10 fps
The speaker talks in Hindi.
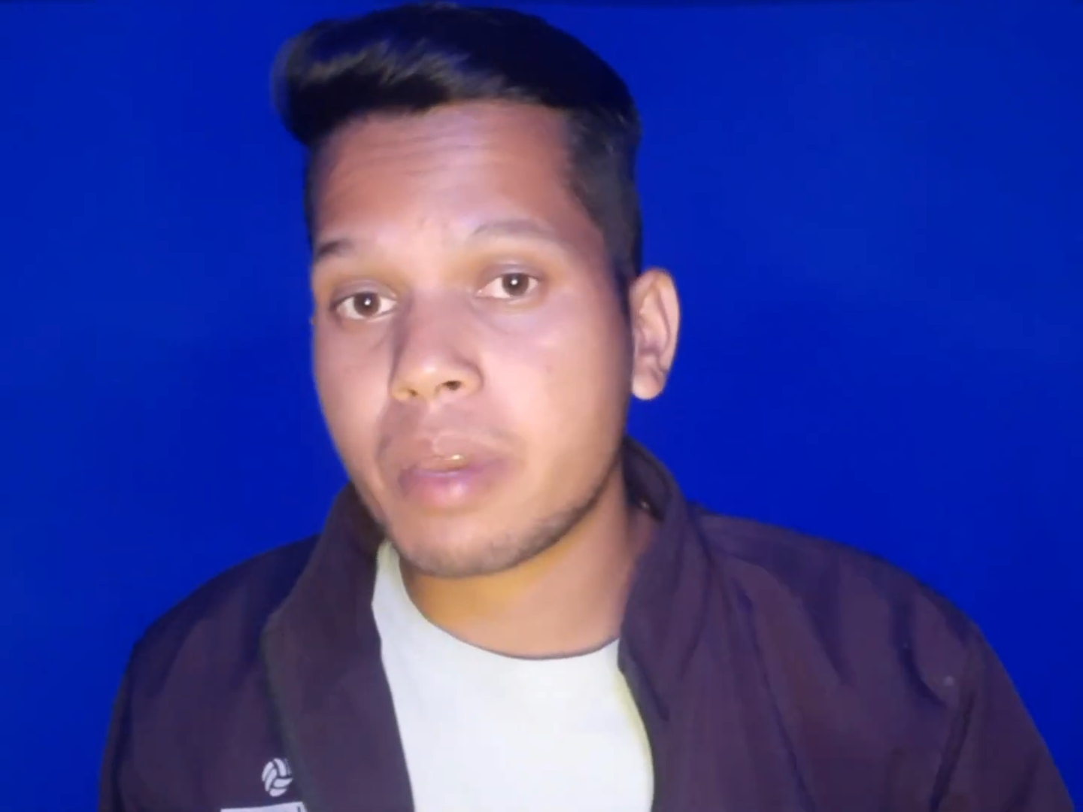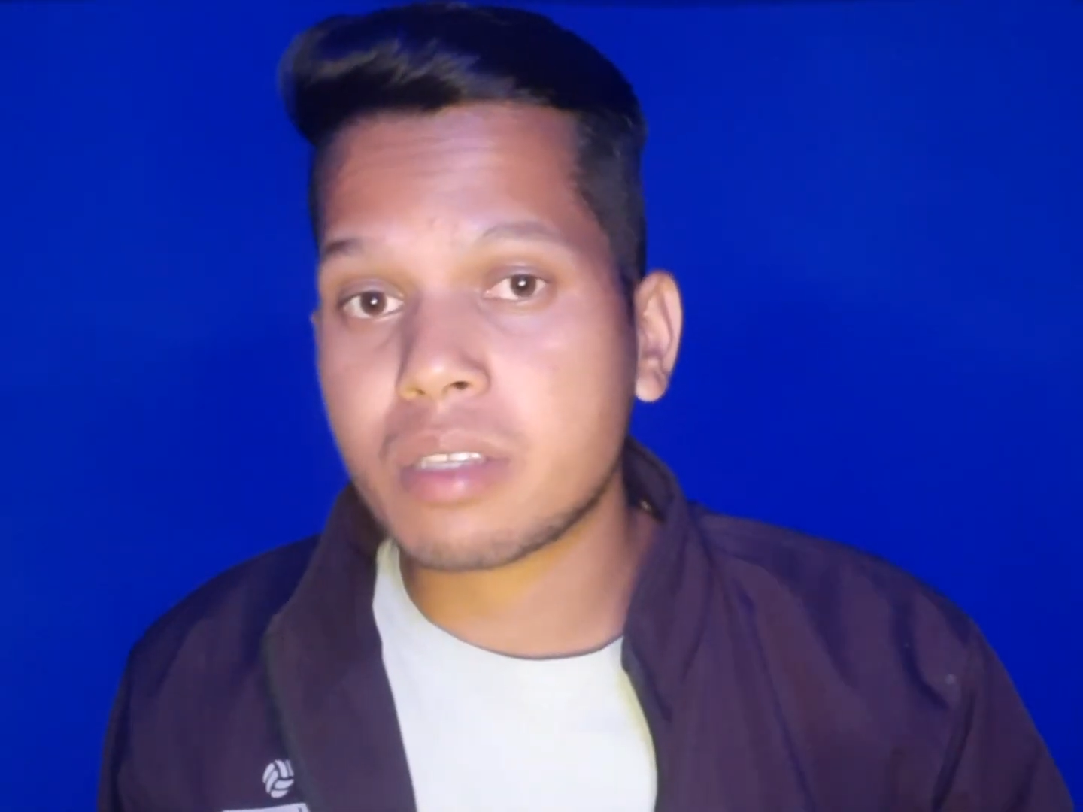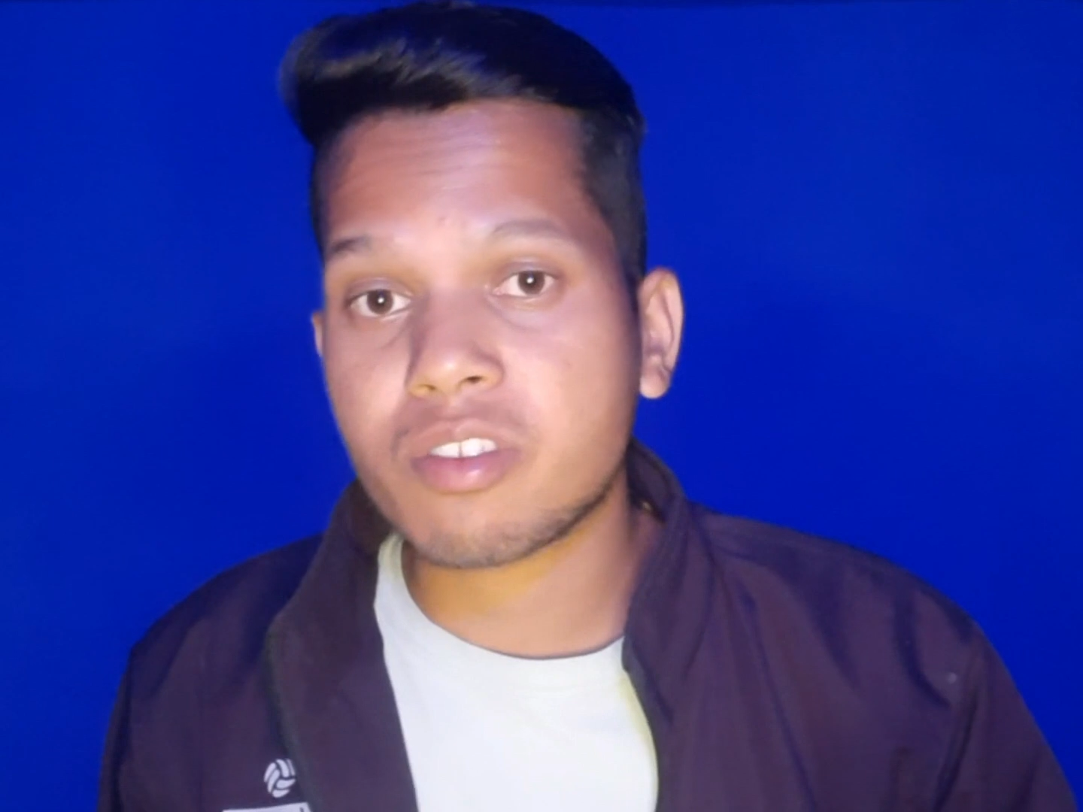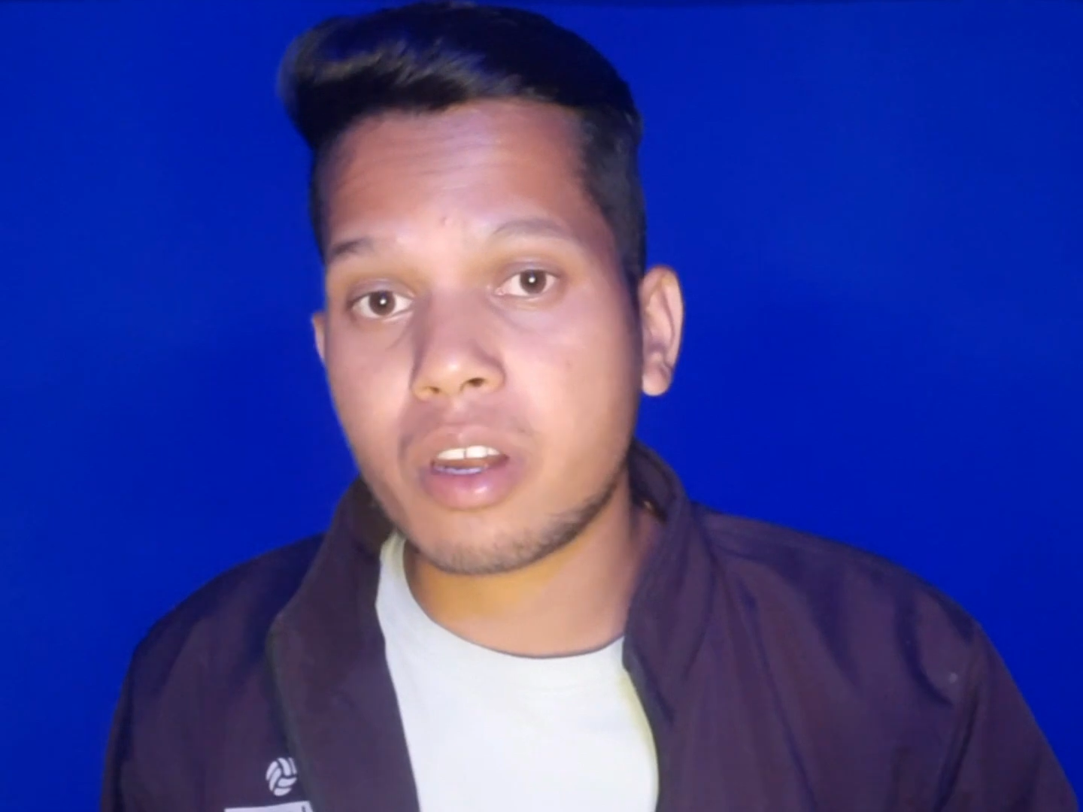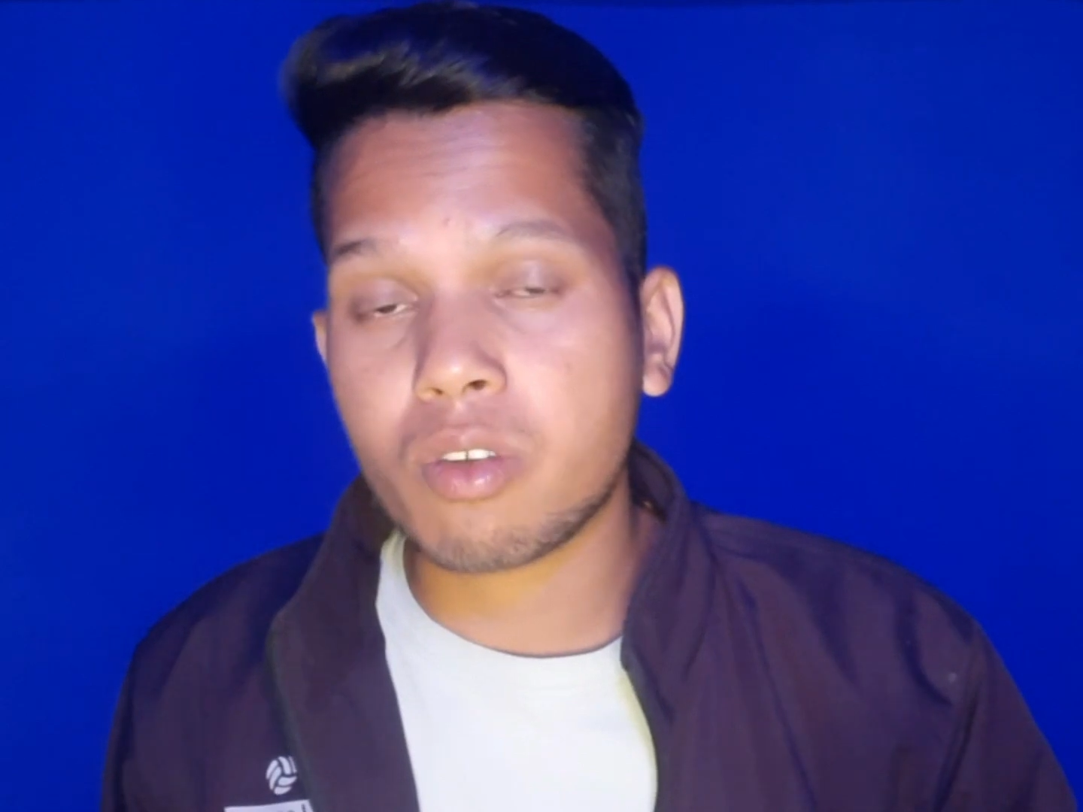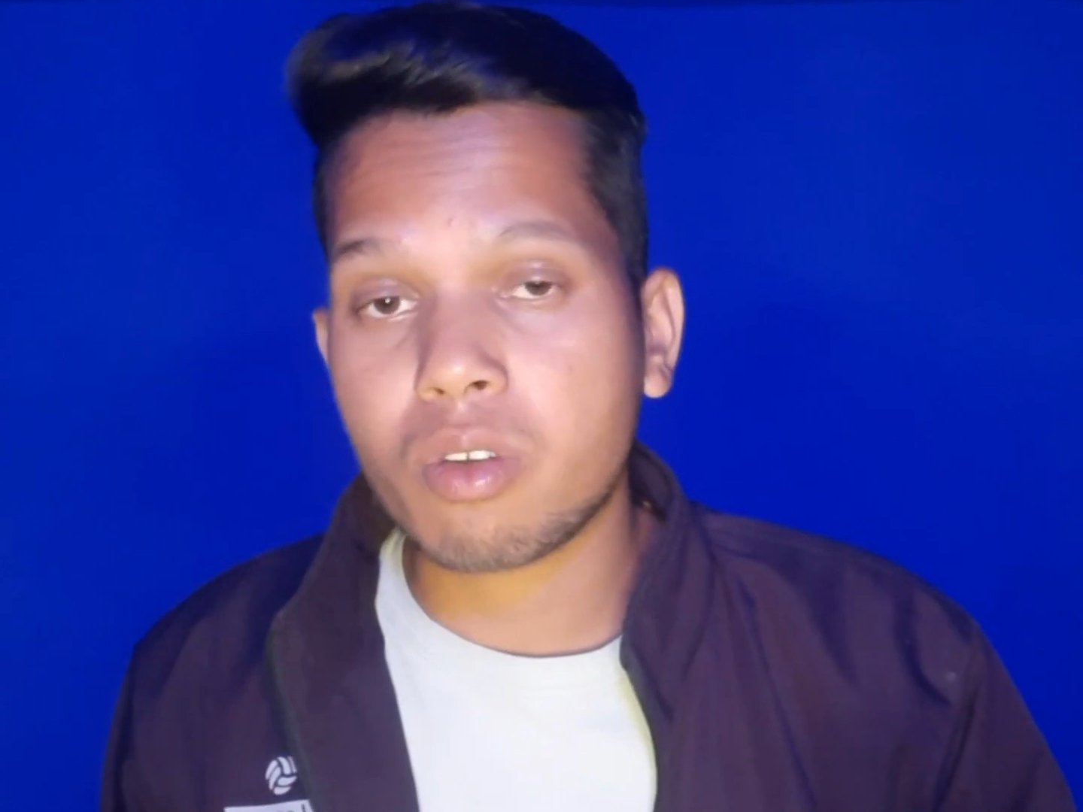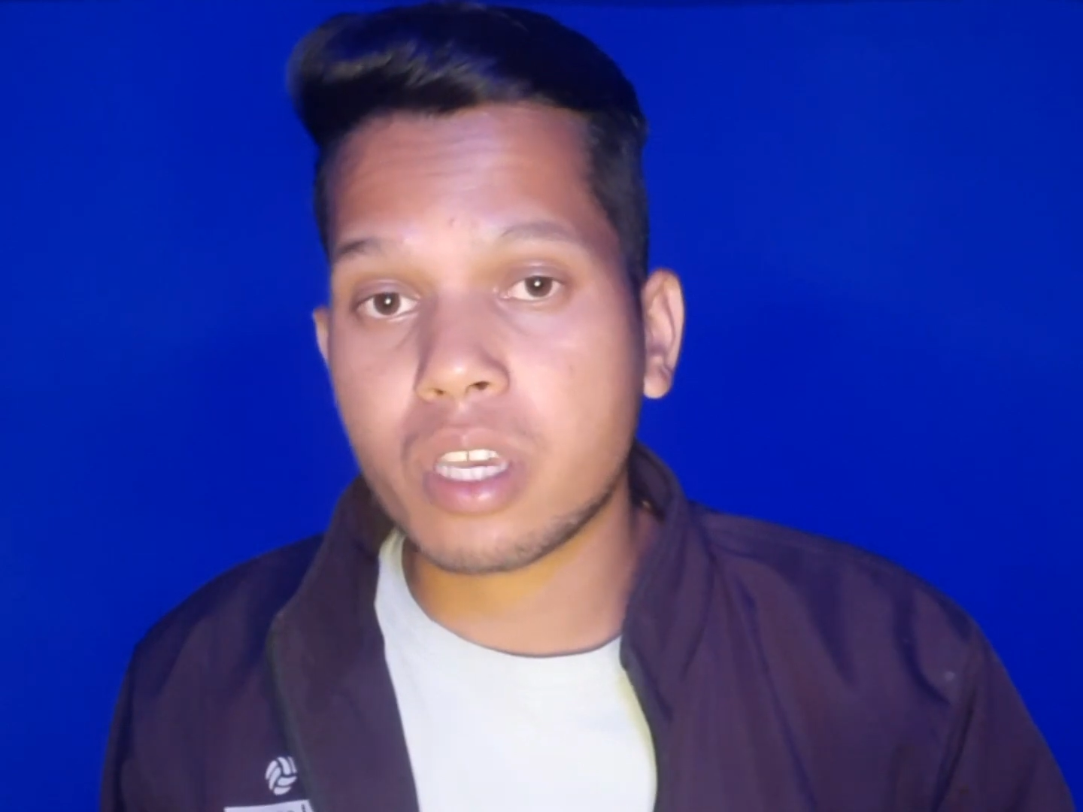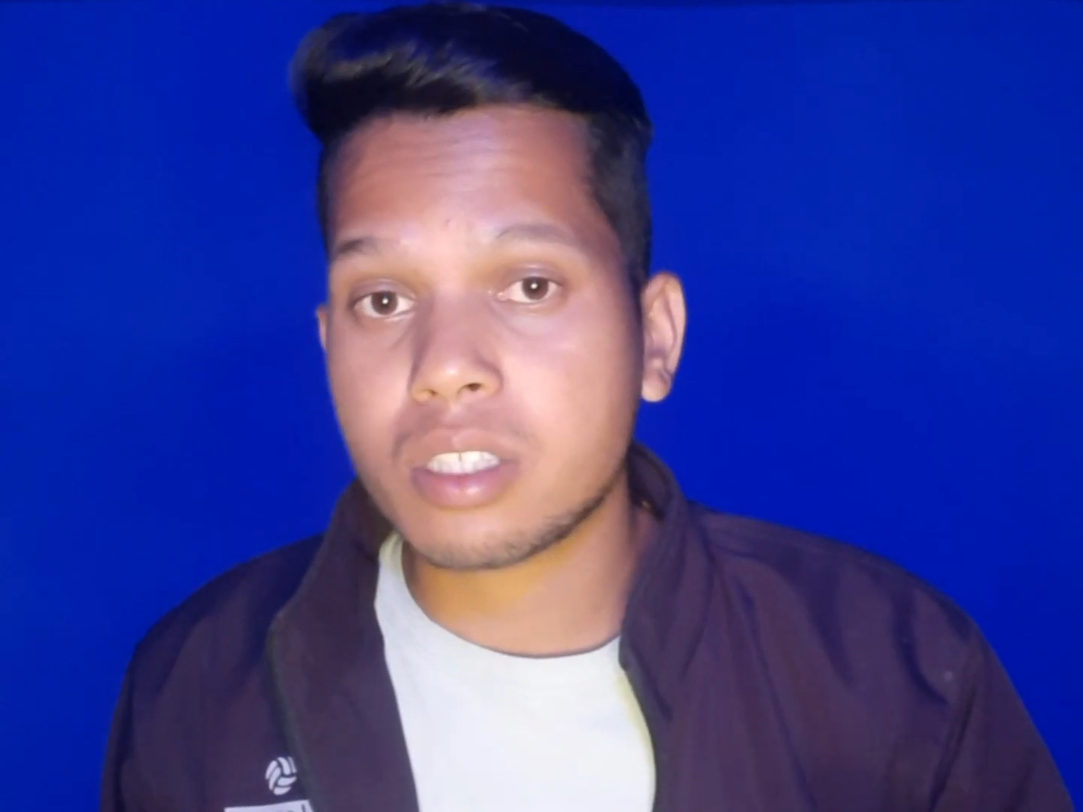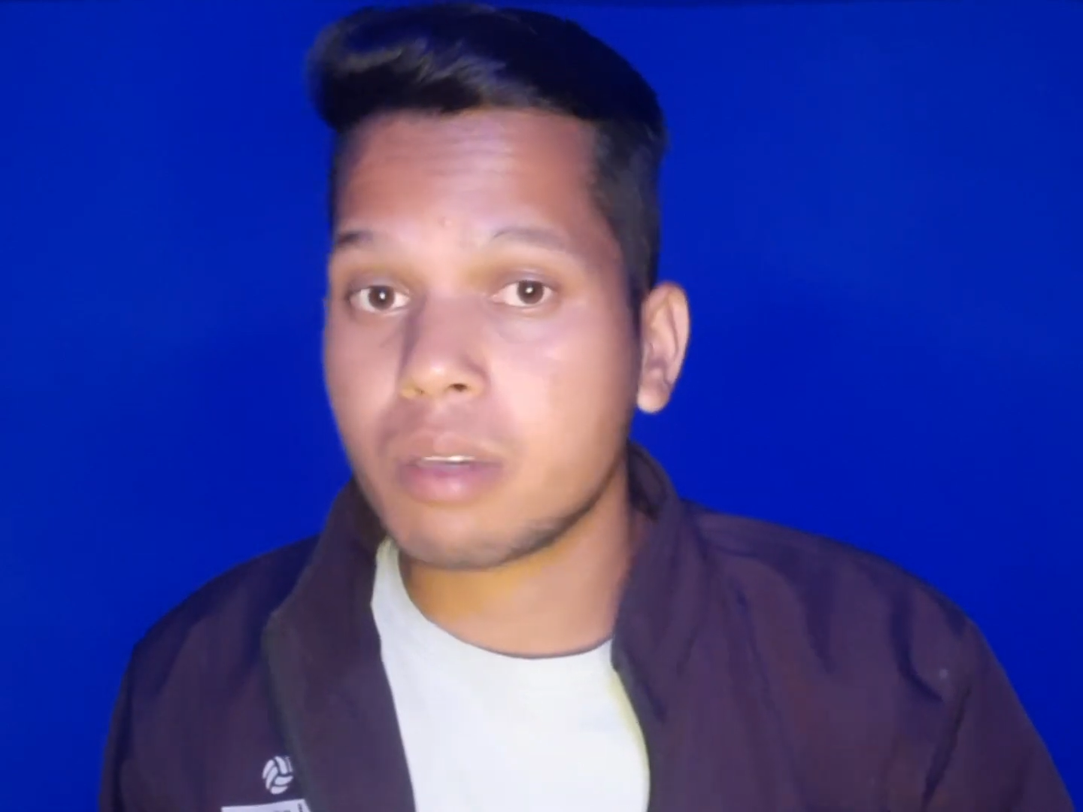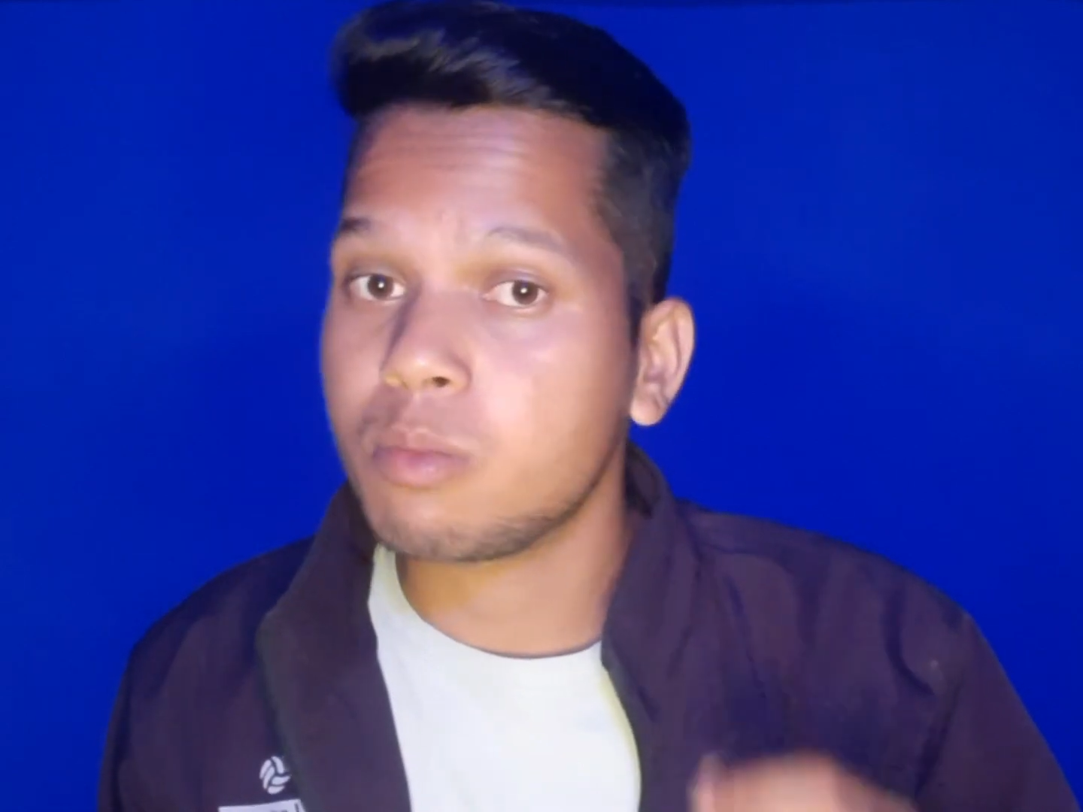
बेस्ट फ्रेंड को किस